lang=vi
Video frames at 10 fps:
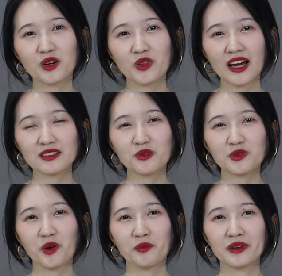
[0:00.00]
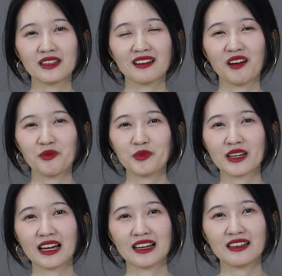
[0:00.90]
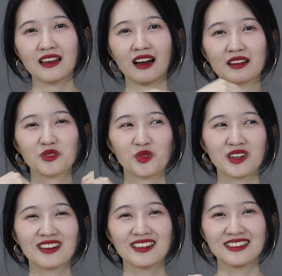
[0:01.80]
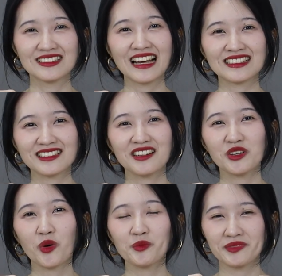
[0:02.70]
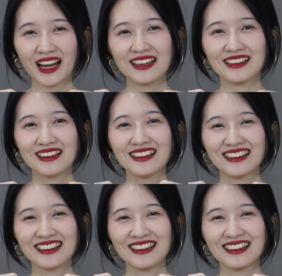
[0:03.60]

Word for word: Châu đã giúp cho mình có một cái à, nụ cười rạng rỡ như hôm nay